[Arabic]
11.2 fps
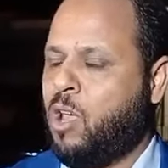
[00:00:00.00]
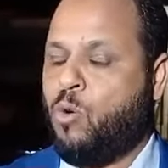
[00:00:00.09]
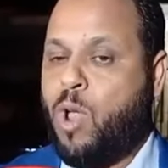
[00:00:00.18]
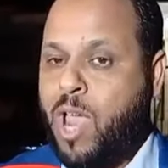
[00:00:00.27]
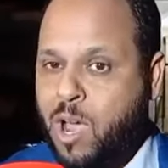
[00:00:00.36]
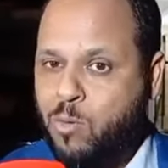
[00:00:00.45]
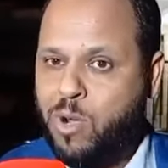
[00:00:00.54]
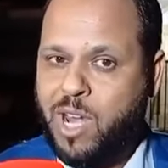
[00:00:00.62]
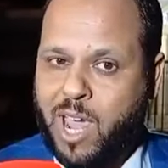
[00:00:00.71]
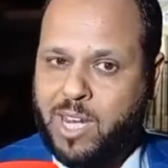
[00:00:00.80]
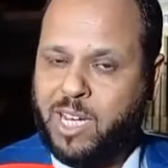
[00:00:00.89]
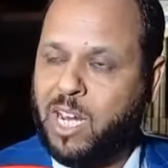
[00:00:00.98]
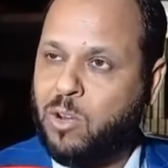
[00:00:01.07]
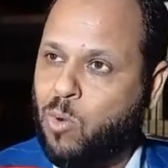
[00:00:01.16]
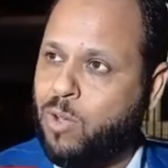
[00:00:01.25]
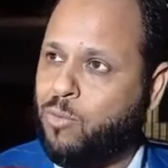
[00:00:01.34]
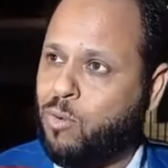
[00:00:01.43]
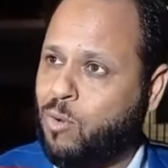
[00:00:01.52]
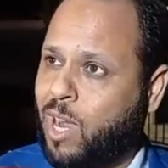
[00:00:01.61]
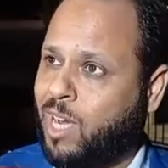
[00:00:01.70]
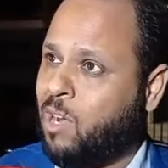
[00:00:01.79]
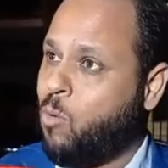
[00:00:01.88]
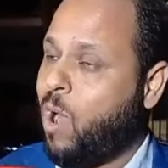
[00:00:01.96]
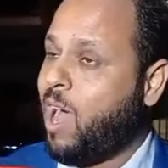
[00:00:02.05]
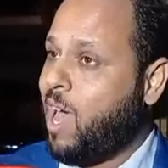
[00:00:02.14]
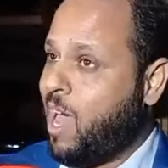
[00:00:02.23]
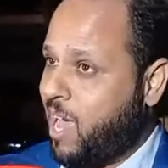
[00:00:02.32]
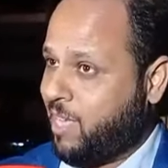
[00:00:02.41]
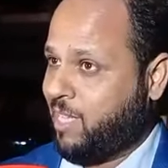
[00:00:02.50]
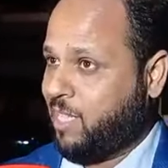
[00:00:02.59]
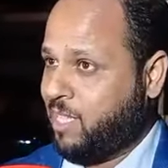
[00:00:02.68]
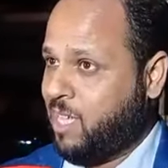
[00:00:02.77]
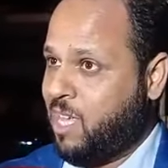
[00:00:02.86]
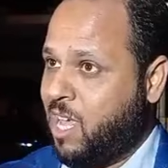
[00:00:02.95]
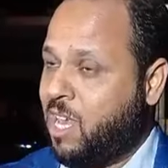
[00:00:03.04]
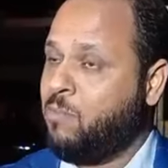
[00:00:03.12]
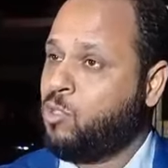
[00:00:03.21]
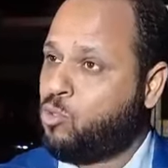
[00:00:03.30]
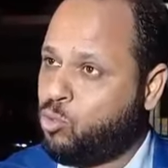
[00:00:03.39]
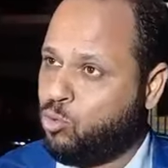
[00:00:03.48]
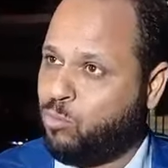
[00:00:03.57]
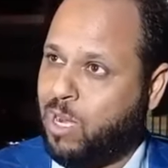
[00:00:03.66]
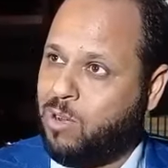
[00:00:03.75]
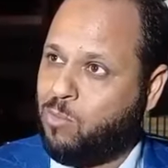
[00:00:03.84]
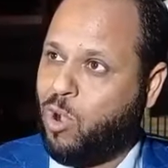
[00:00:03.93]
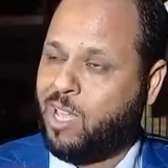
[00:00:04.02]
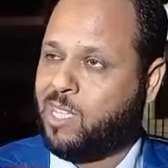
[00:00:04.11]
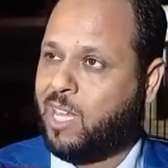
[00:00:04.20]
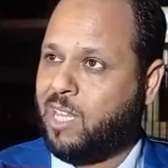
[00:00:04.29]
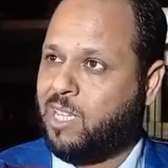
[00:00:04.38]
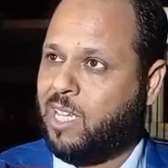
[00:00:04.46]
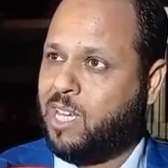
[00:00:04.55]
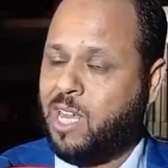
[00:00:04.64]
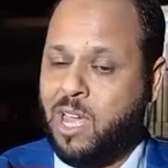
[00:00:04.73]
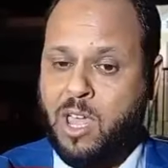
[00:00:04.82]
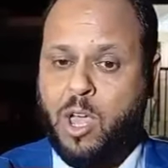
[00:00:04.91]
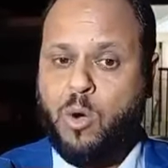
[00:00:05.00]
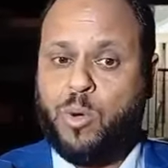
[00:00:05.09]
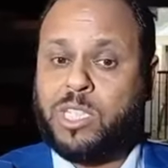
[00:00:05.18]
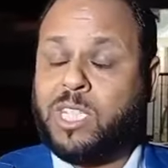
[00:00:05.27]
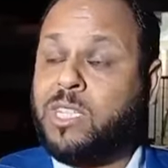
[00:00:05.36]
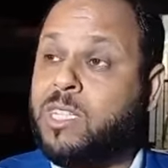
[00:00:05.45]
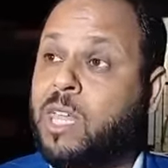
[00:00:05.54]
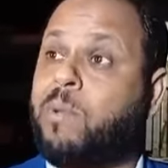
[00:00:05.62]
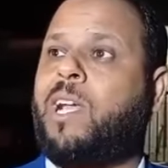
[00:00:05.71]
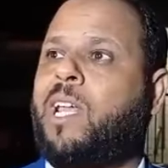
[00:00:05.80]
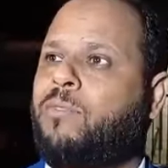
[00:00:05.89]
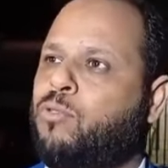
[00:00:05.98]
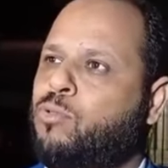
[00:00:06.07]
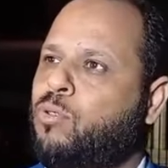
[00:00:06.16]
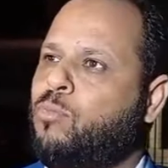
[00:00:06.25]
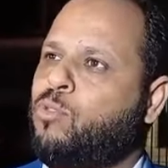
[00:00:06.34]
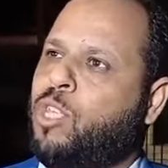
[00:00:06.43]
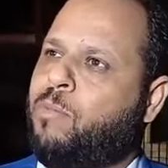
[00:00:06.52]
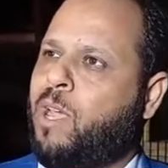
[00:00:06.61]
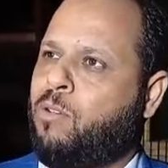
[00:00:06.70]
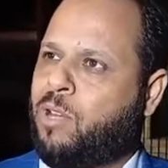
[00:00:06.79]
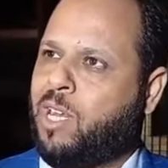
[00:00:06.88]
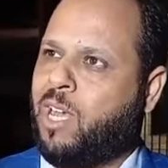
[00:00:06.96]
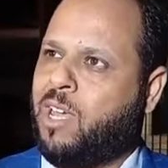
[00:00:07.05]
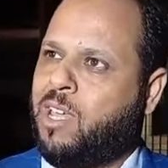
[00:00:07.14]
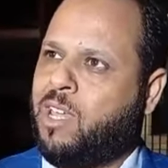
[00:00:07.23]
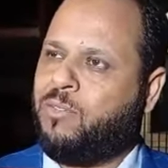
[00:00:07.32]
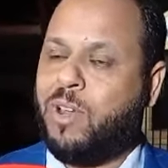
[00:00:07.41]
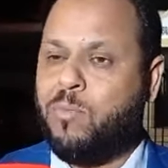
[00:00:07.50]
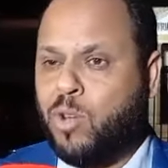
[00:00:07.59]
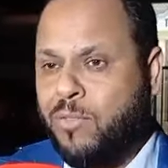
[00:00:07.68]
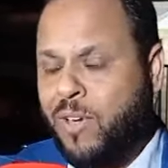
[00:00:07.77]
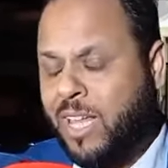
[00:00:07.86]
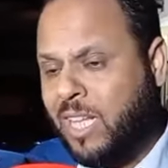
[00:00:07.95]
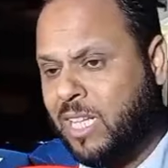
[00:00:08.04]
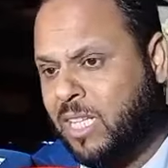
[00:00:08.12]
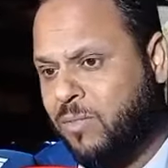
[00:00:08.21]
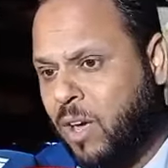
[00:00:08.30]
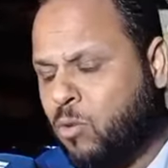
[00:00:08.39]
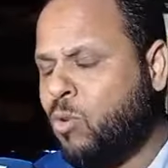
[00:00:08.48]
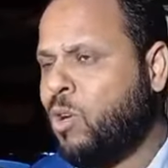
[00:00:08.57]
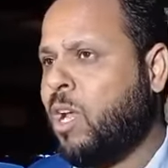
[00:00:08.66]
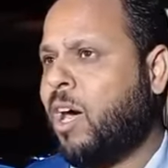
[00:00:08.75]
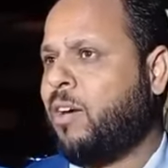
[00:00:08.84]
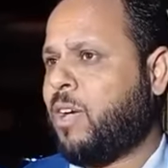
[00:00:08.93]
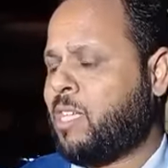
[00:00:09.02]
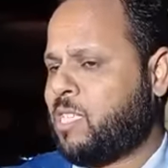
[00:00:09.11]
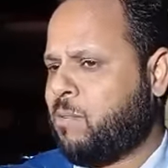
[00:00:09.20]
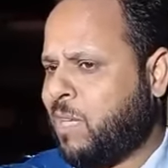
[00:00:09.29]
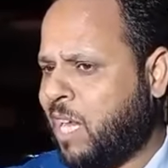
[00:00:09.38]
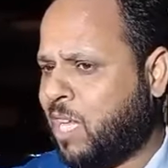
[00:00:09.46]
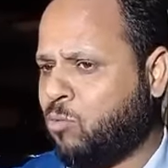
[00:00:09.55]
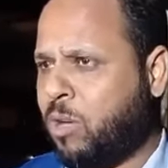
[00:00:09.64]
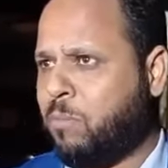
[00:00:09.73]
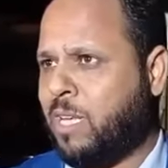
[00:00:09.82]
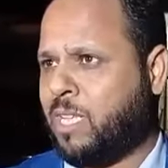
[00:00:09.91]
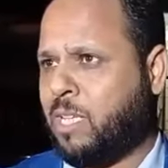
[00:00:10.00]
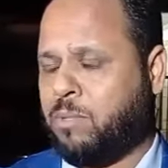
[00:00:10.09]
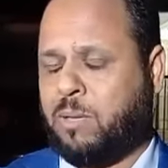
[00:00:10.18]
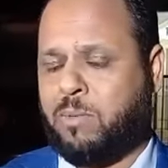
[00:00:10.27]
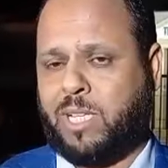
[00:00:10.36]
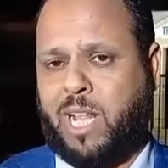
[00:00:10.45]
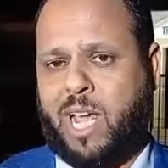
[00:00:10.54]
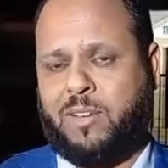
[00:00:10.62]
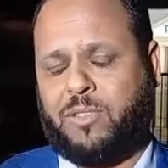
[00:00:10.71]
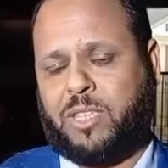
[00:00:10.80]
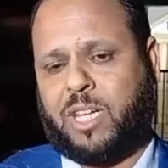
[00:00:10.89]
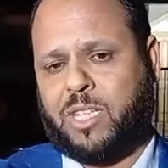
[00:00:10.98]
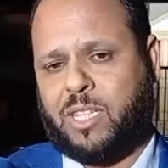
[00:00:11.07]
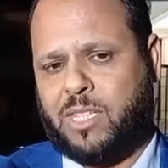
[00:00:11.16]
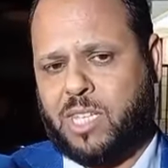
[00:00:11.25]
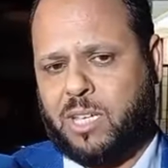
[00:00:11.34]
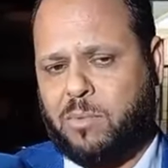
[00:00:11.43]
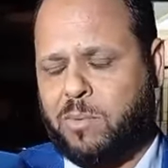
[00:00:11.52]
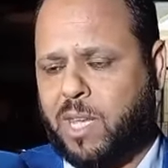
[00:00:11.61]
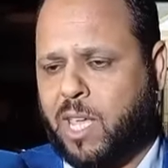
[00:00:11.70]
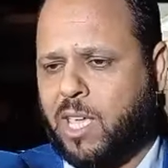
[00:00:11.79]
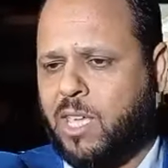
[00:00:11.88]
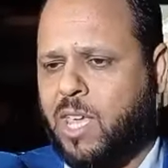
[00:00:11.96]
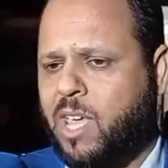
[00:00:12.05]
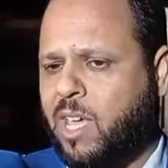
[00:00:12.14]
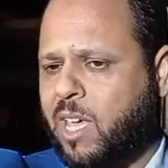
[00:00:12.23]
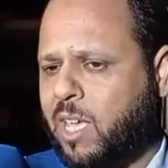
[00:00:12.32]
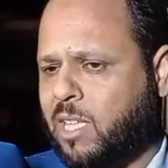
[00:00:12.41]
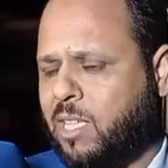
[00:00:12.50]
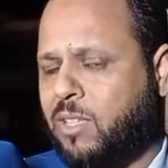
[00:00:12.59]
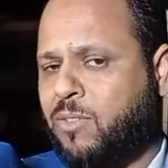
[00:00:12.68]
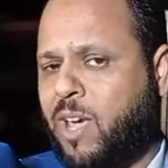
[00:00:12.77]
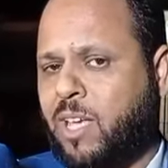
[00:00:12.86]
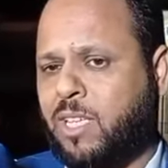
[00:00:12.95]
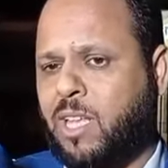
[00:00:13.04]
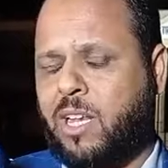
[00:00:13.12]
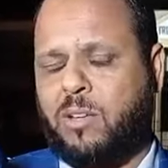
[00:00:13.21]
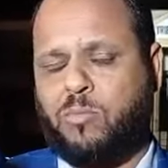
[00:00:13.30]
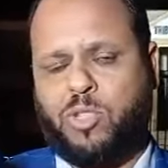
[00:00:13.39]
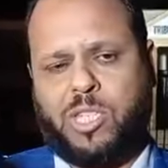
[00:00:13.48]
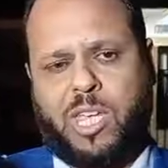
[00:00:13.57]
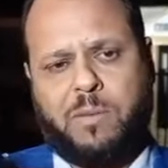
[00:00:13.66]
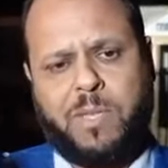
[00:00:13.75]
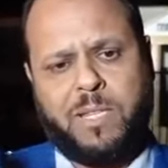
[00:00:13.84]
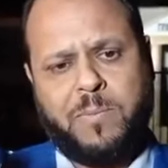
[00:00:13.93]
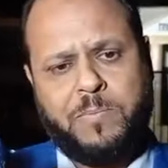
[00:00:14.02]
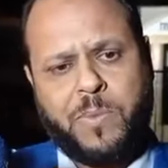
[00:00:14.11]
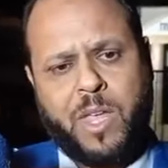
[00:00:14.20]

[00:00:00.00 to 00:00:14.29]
وحاولنا اننا نوقفوا على الوقائع المنسوبه للمؤازرين ديالنا واش تتطبق عليها فصول المتابعه ولا لا فالمرافعه ديال الدفاع كلها قسمنا الادوار بيناتنا بطبيعه الحال في اطار التنسيق ما بين هيئه الدفاع ديال المتهمين